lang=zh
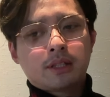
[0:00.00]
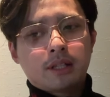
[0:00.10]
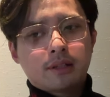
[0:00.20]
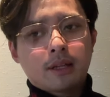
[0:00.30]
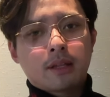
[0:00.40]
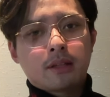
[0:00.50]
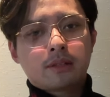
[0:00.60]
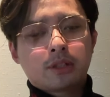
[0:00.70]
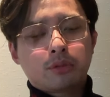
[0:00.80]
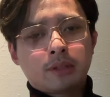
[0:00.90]
现在在
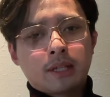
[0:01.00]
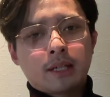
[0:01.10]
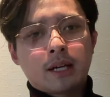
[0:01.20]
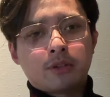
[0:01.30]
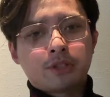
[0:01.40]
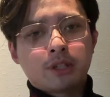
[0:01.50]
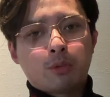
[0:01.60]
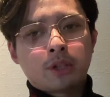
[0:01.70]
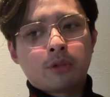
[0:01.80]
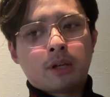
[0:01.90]
这个东南亚，有些
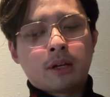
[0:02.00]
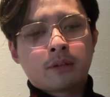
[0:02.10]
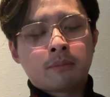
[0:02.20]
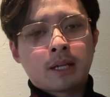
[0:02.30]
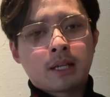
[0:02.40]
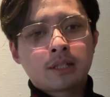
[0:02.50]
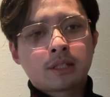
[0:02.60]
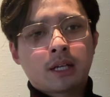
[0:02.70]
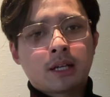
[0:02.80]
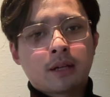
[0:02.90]
网友啊，马来
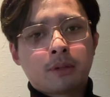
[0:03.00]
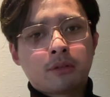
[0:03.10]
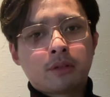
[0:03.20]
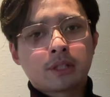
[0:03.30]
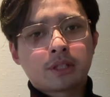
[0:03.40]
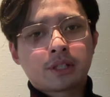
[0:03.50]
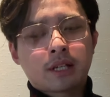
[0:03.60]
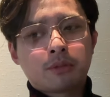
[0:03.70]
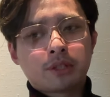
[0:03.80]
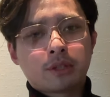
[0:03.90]
西亚呀，包括一些新
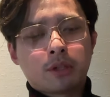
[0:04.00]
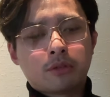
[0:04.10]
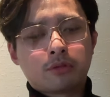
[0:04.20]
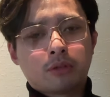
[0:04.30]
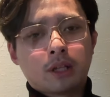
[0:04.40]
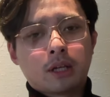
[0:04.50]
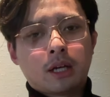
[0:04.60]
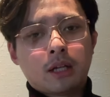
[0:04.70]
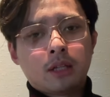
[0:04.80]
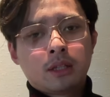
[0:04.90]
加坡一些网友说了
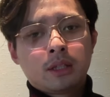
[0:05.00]
啊。